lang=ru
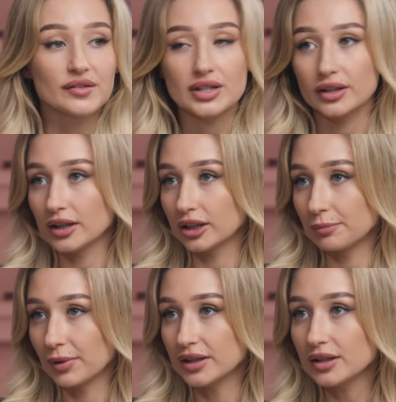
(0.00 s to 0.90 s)
Мне всегда это
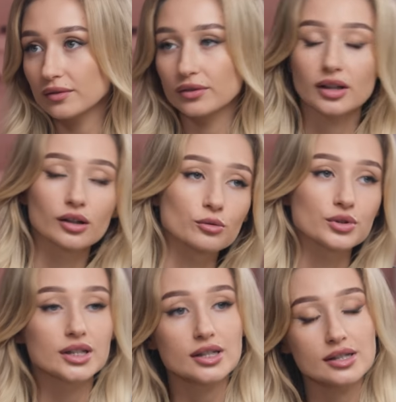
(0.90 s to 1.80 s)
импонировало,
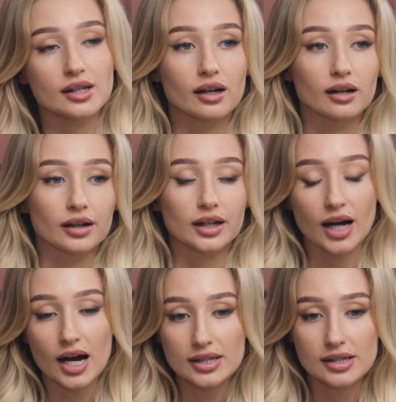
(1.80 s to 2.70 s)
крутиться,
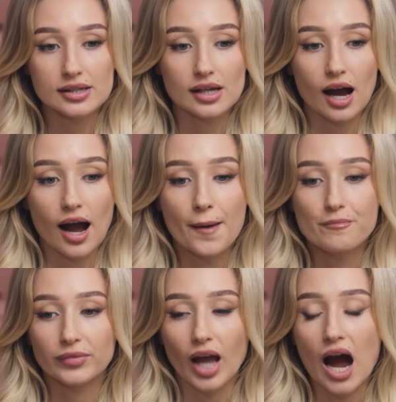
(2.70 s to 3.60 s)
краситься.
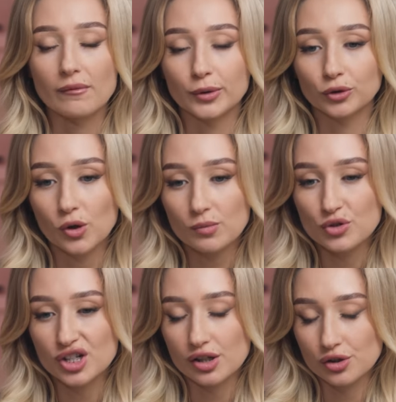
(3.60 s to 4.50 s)
А
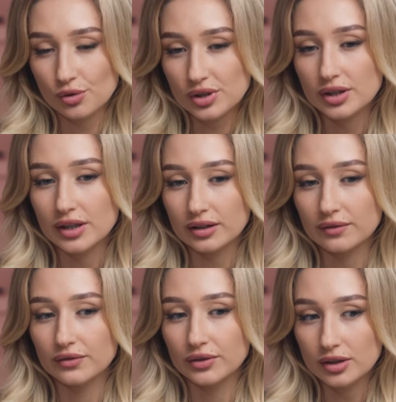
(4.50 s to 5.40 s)
потом уже осознанно,
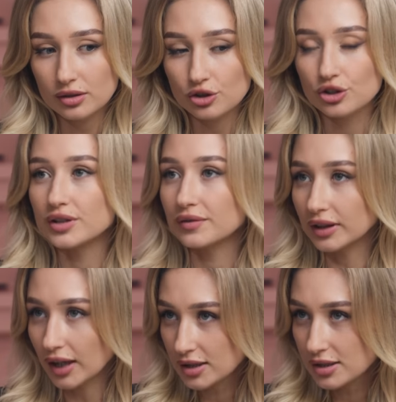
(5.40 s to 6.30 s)
наверное, в
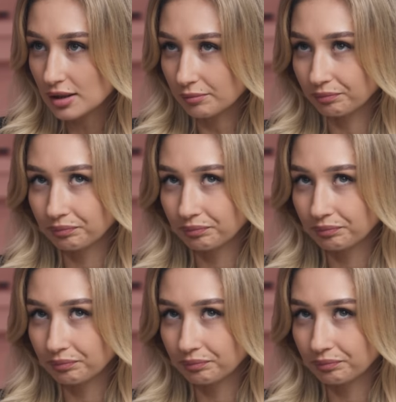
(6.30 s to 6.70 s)
2019